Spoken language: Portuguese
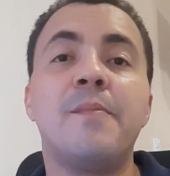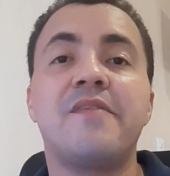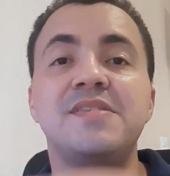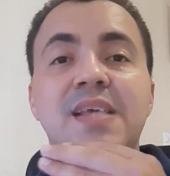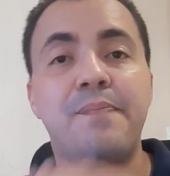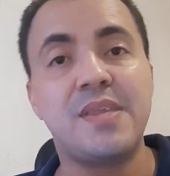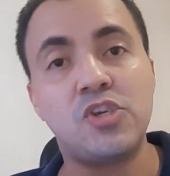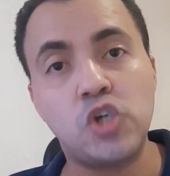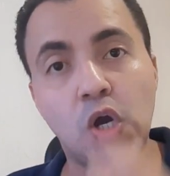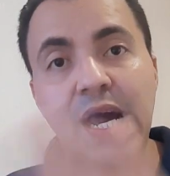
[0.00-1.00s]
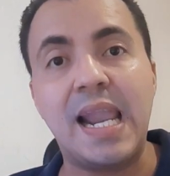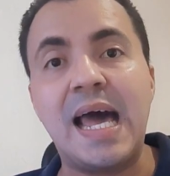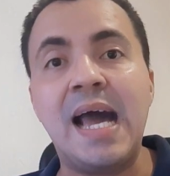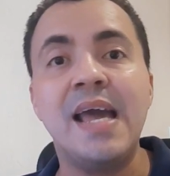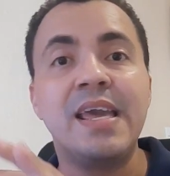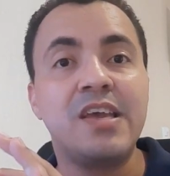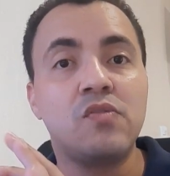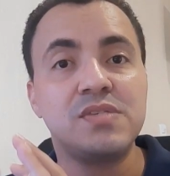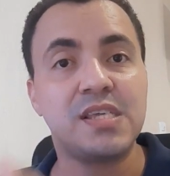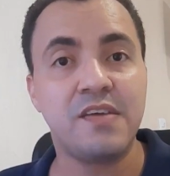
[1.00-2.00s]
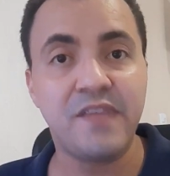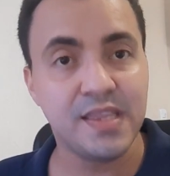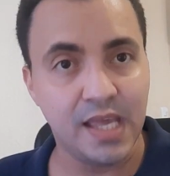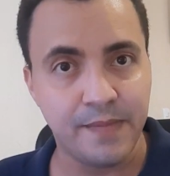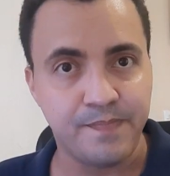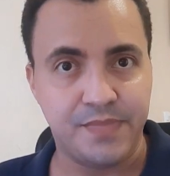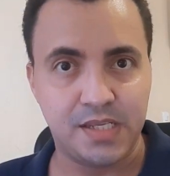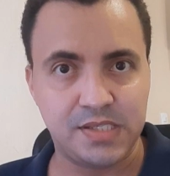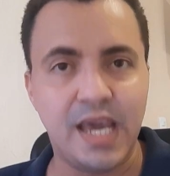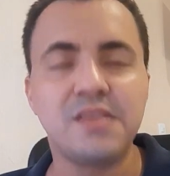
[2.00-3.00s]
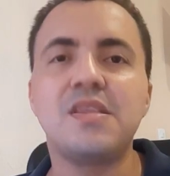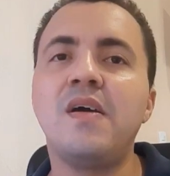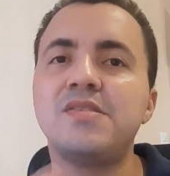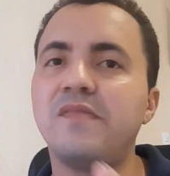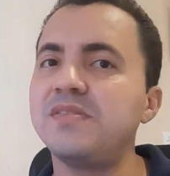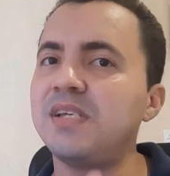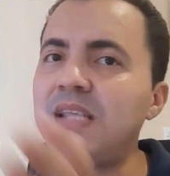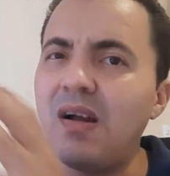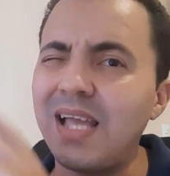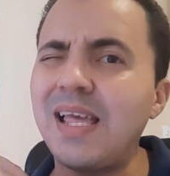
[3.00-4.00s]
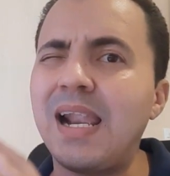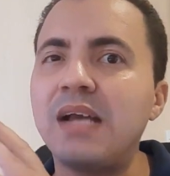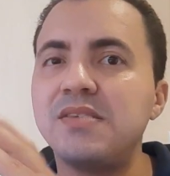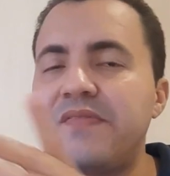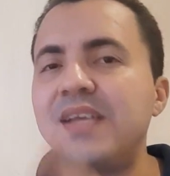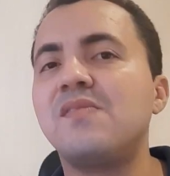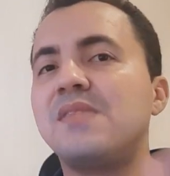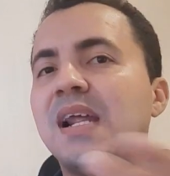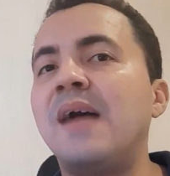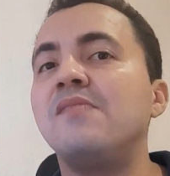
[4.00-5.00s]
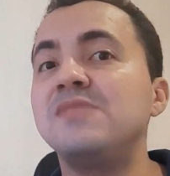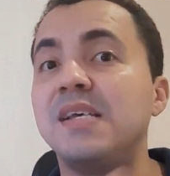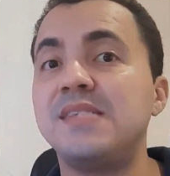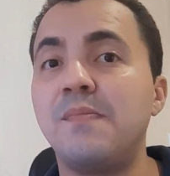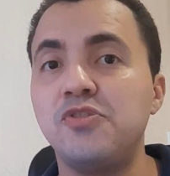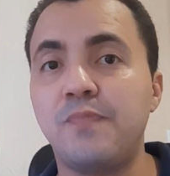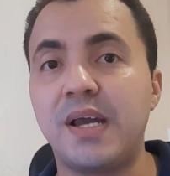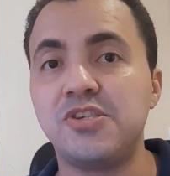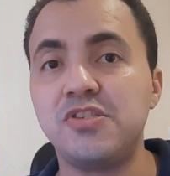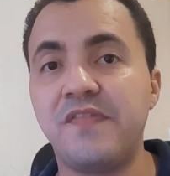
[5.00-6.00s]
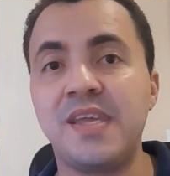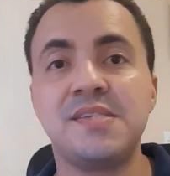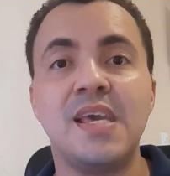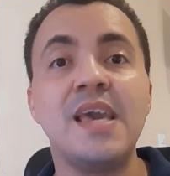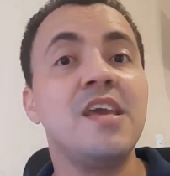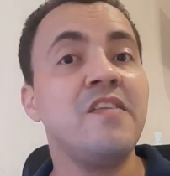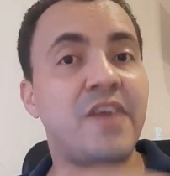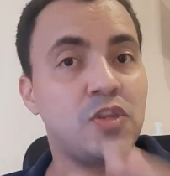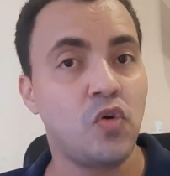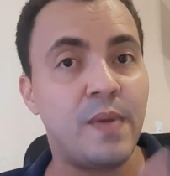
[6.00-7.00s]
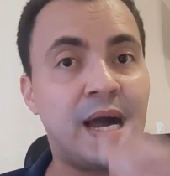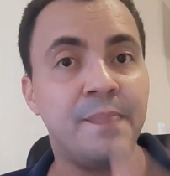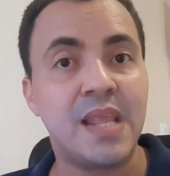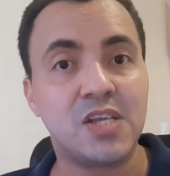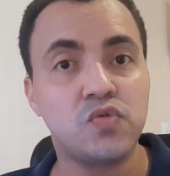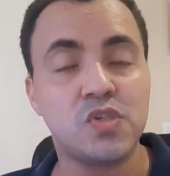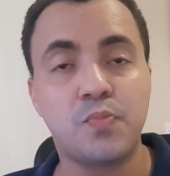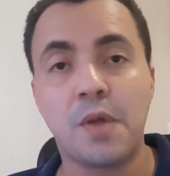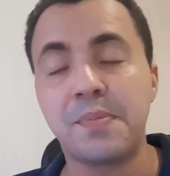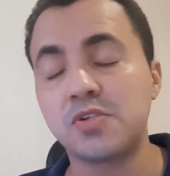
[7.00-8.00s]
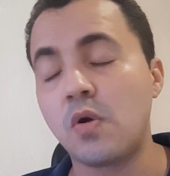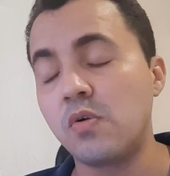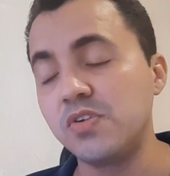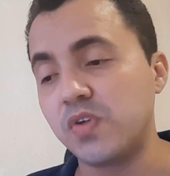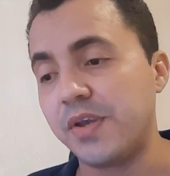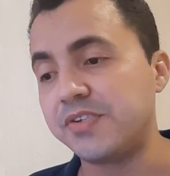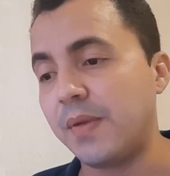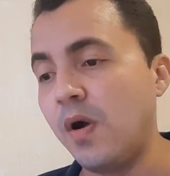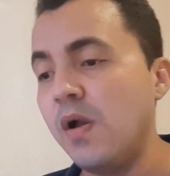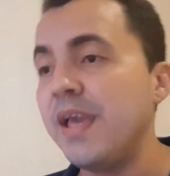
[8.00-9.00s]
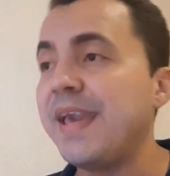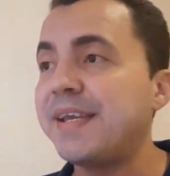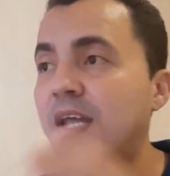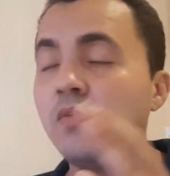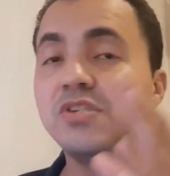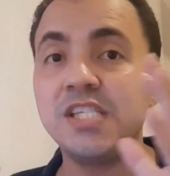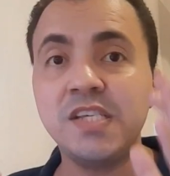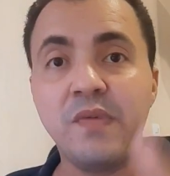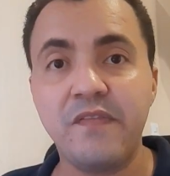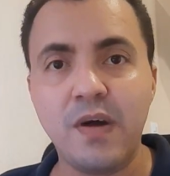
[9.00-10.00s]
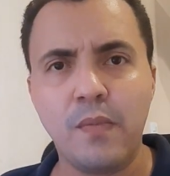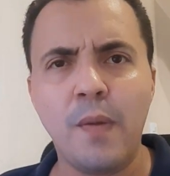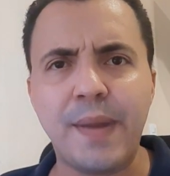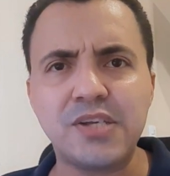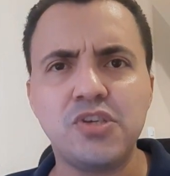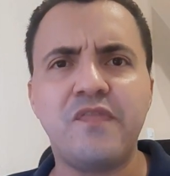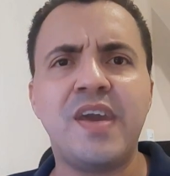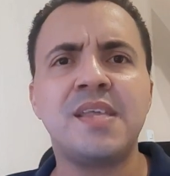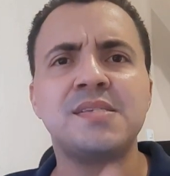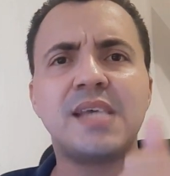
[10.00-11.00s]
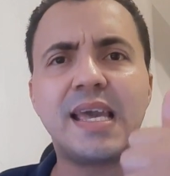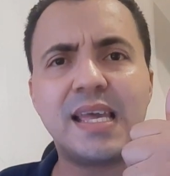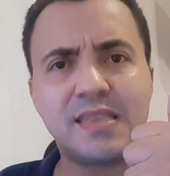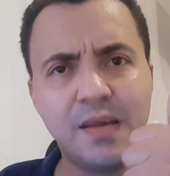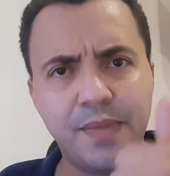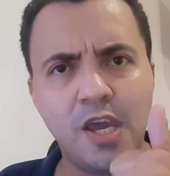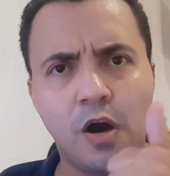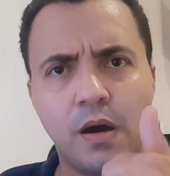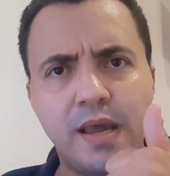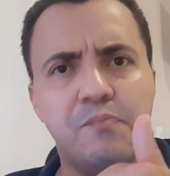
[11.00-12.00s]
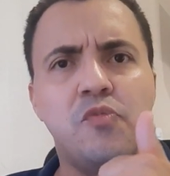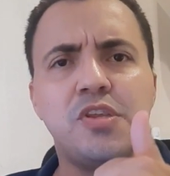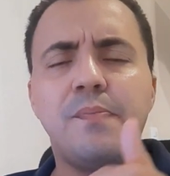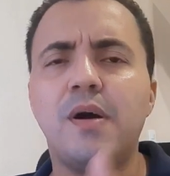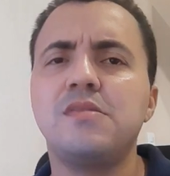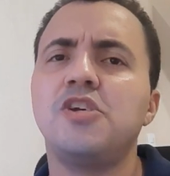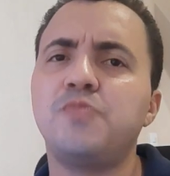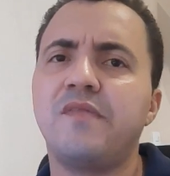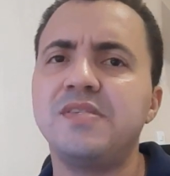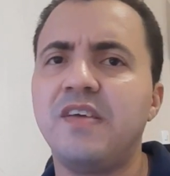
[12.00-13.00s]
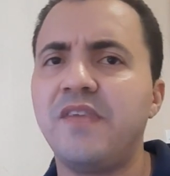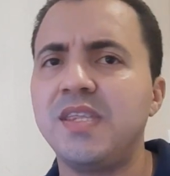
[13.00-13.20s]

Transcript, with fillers: para você apenas jogar lá e conseguir vender, tá certo? Então é só você dar uma olhada lá que você vai encontrar os exemplos de página de vendas e vai tomar as suas próprias conclusões, tá bom? Então, desenvolver uma boa página de vendas também, ó, muito importante para você